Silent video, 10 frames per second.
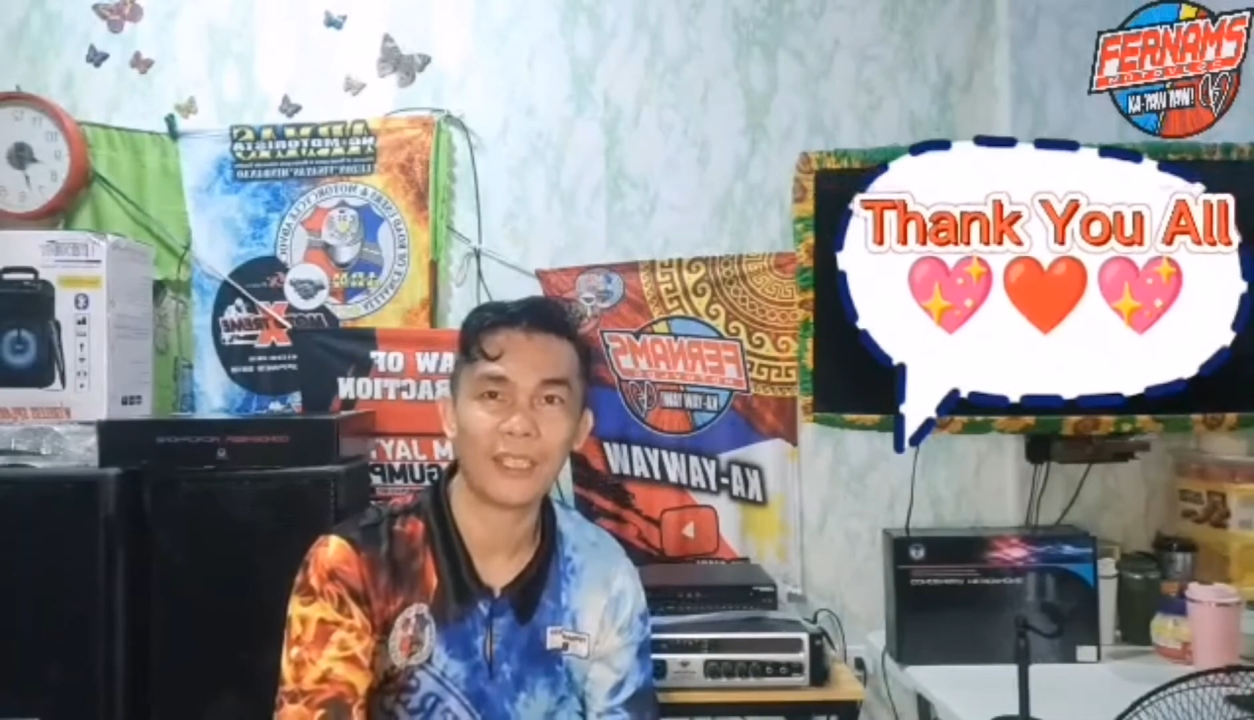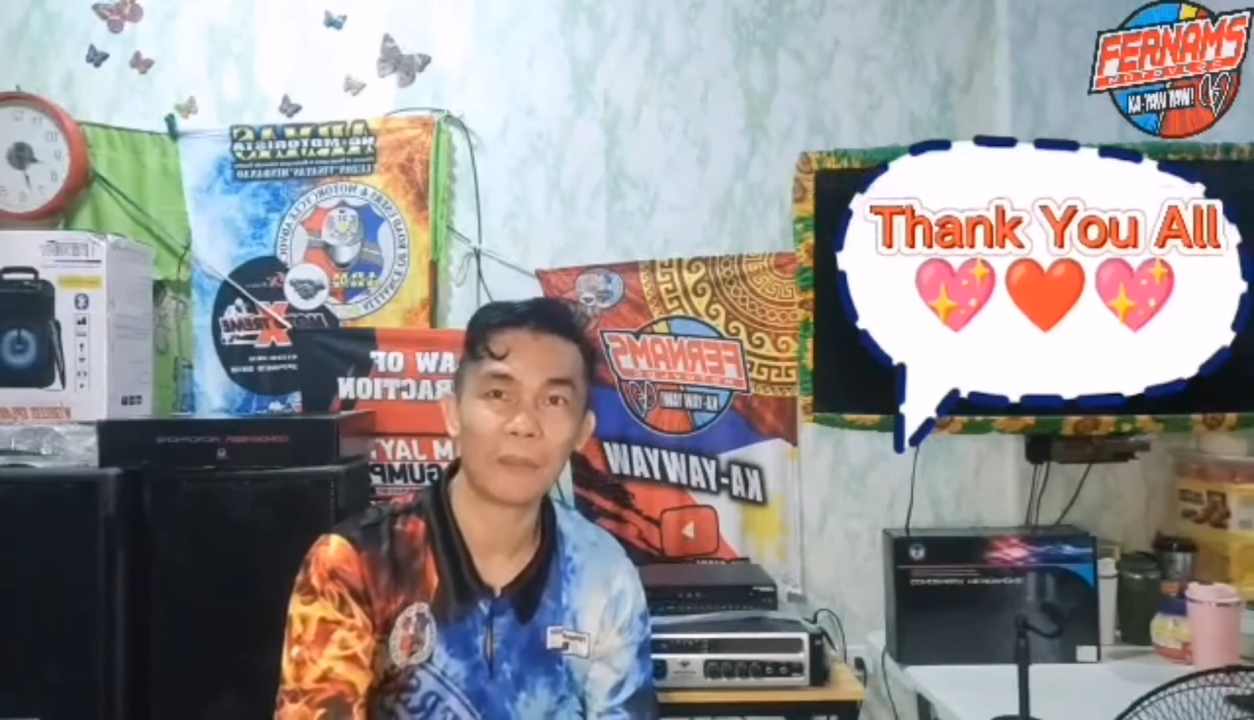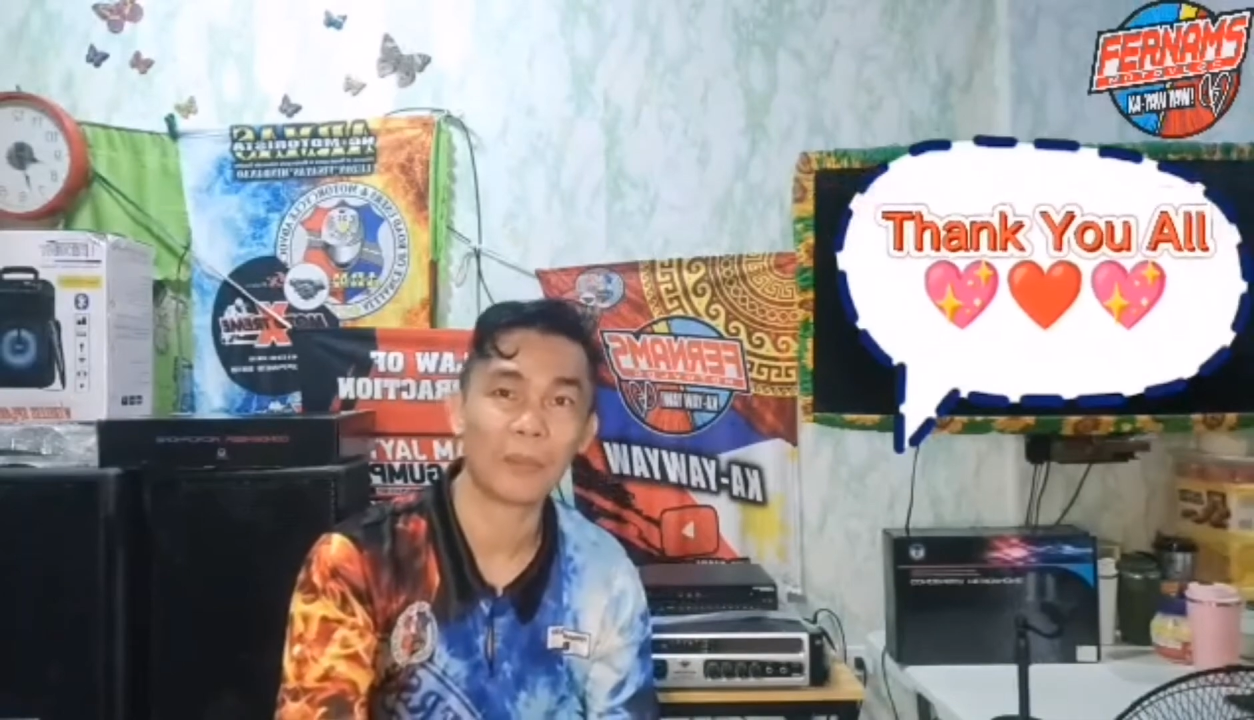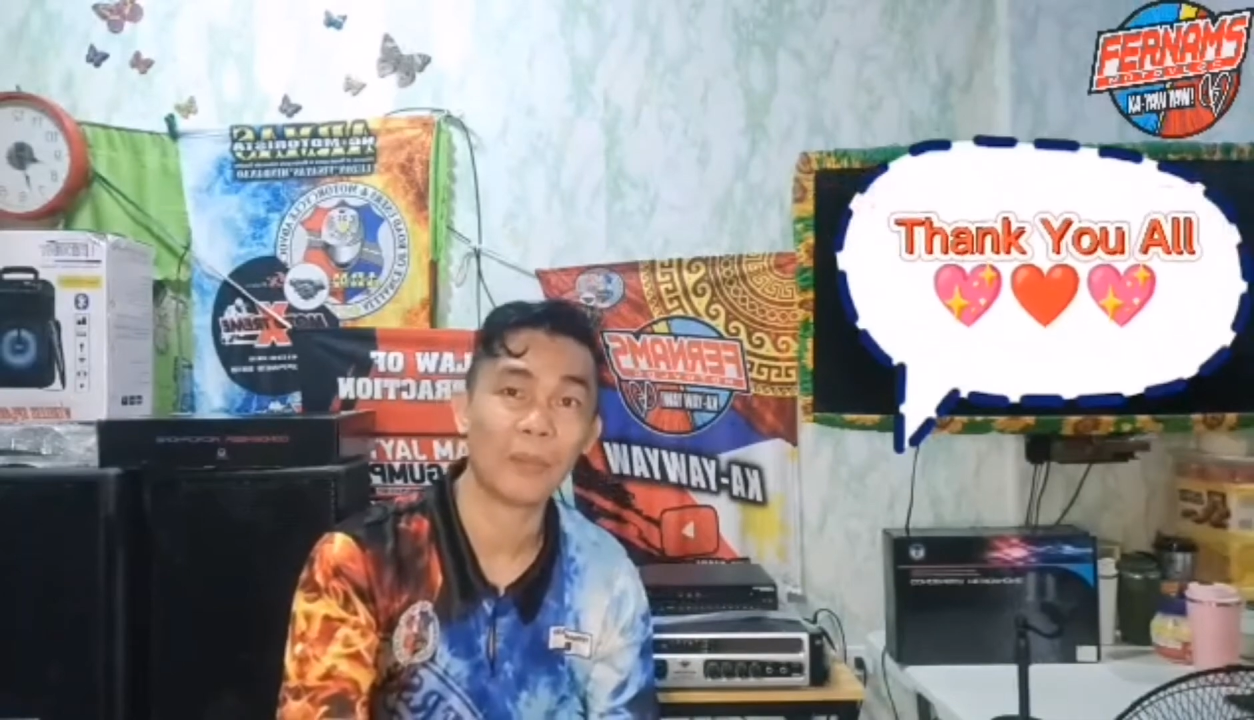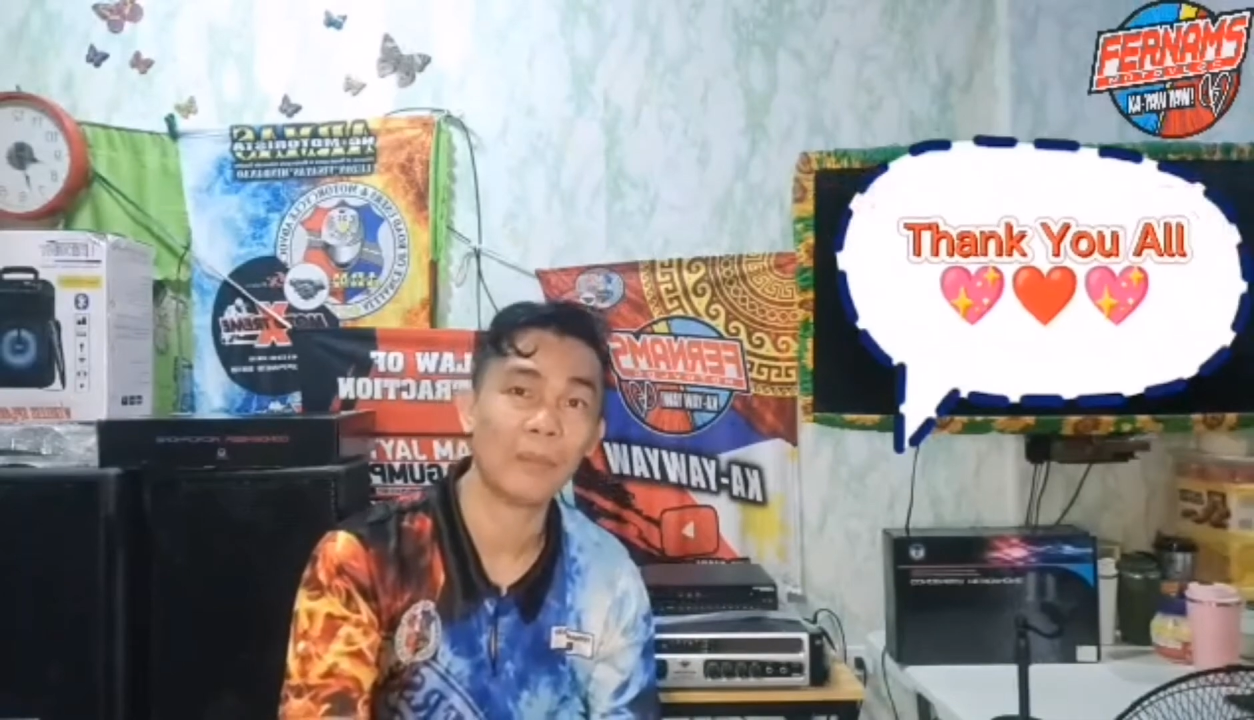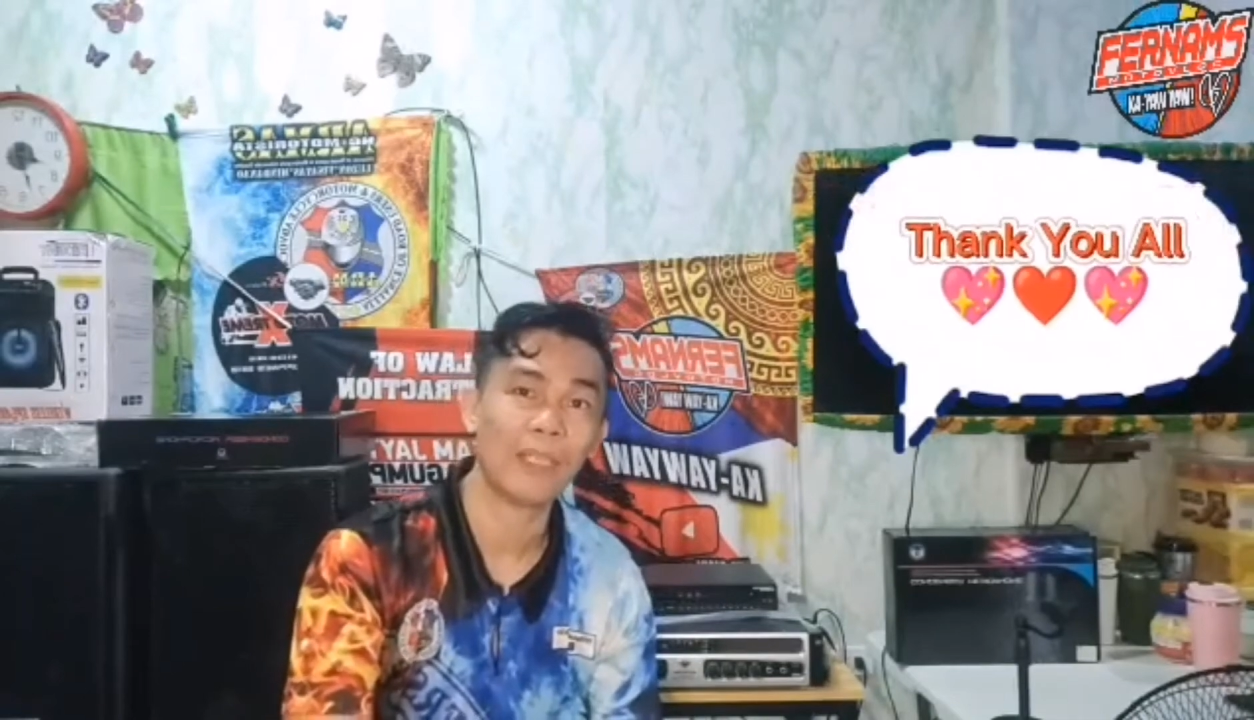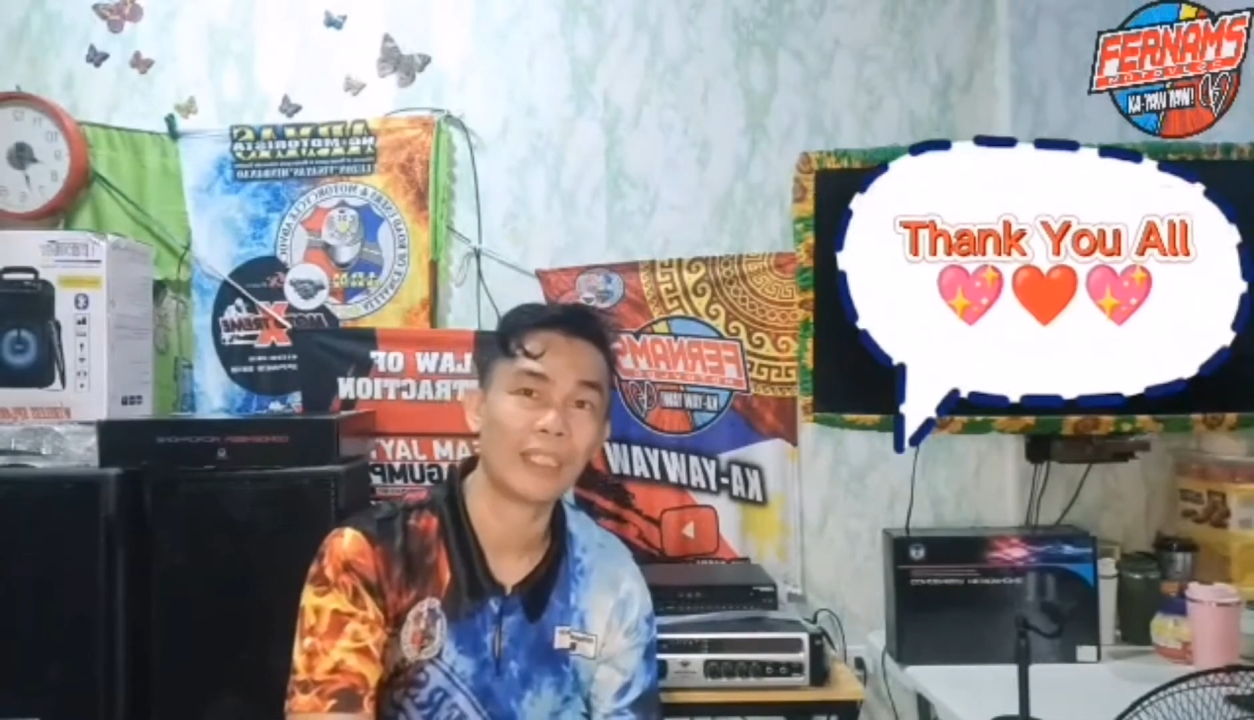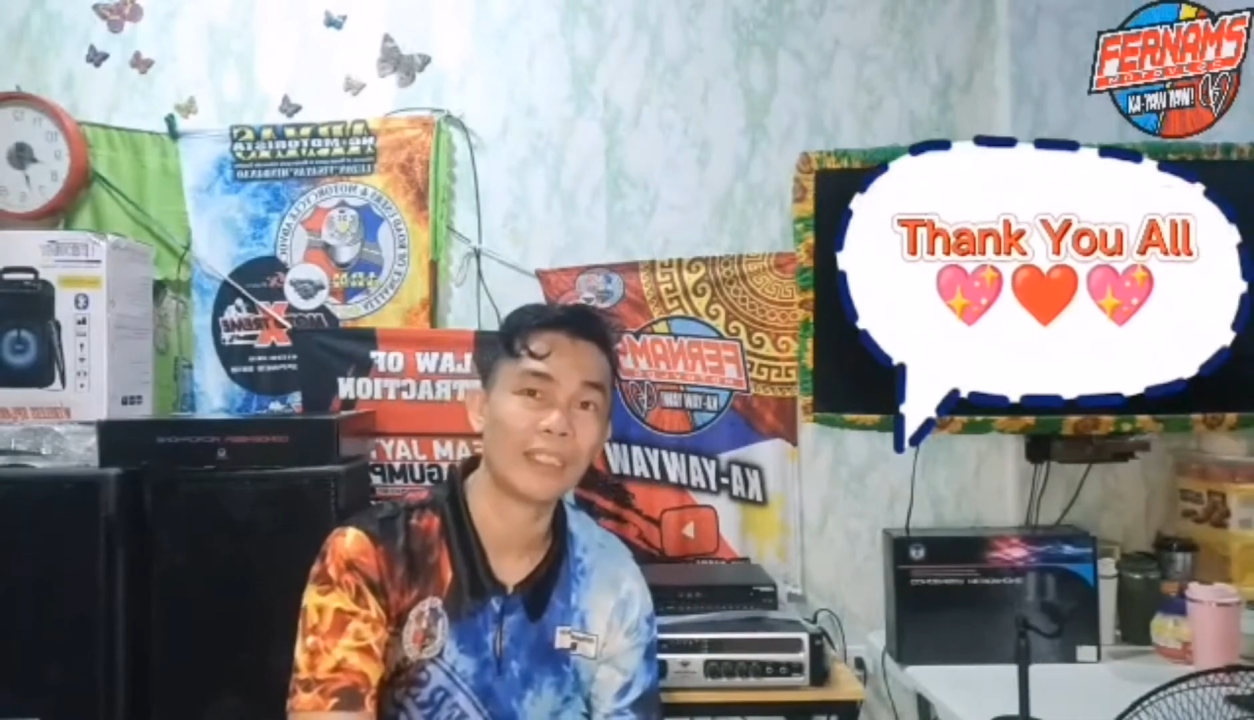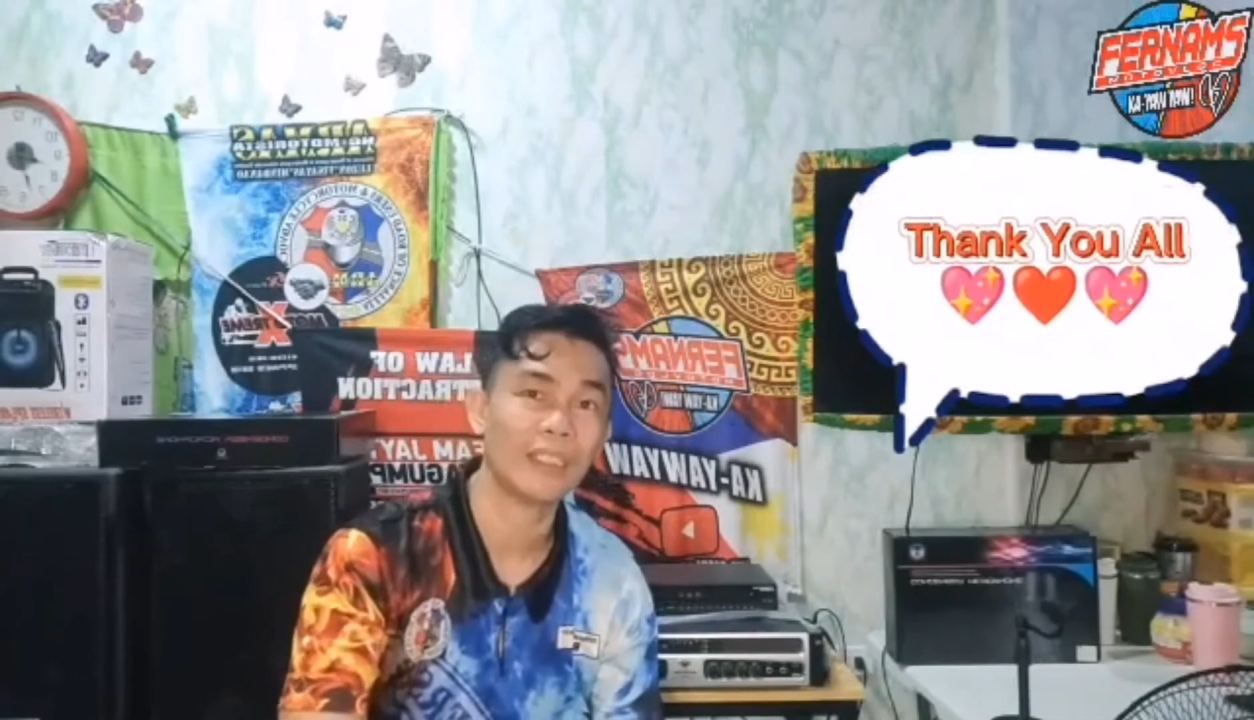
ang pagbablog